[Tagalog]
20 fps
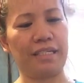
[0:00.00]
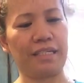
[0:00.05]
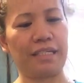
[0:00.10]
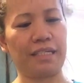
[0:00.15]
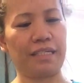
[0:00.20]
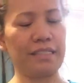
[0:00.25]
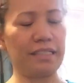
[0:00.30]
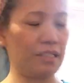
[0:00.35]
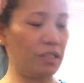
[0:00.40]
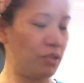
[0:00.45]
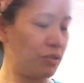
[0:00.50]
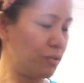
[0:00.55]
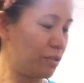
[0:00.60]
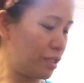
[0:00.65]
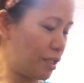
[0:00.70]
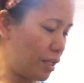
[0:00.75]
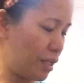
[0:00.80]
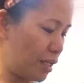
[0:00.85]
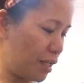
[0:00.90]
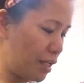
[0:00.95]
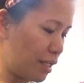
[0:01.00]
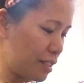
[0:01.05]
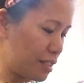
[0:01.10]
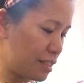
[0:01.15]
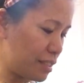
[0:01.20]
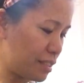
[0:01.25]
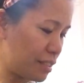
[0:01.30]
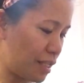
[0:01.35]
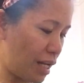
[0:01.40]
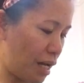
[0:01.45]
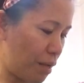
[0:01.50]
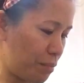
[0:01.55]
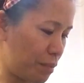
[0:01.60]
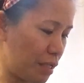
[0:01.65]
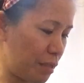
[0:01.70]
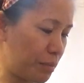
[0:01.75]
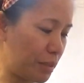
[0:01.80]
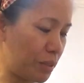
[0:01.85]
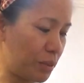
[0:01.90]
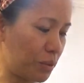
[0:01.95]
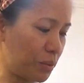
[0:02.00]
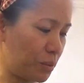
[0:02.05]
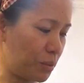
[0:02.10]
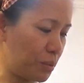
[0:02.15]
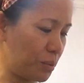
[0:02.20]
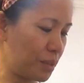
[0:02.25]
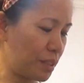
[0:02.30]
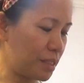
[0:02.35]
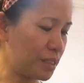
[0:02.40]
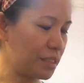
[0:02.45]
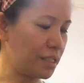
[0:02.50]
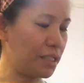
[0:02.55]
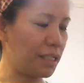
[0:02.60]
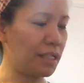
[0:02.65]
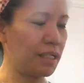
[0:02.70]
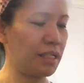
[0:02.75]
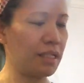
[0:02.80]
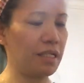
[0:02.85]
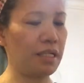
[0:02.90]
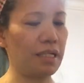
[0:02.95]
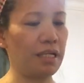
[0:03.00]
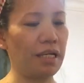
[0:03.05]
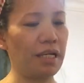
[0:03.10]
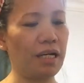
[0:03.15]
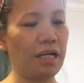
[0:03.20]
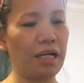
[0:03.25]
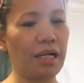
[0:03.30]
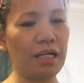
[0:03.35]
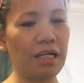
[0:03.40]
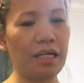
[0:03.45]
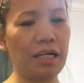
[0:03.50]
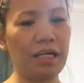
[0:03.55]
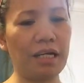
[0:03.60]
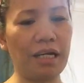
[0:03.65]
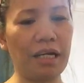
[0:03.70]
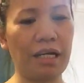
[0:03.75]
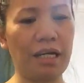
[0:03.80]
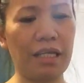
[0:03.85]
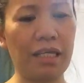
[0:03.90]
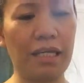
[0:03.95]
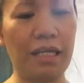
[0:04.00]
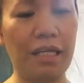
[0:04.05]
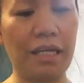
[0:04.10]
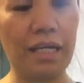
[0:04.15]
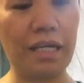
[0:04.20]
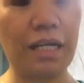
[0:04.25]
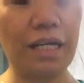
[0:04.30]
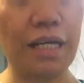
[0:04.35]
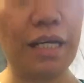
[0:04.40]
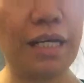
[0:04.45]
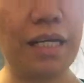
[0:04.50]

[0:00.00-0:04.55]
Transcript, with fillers: kasi yun is tama naman to kasi ayan ang kanyang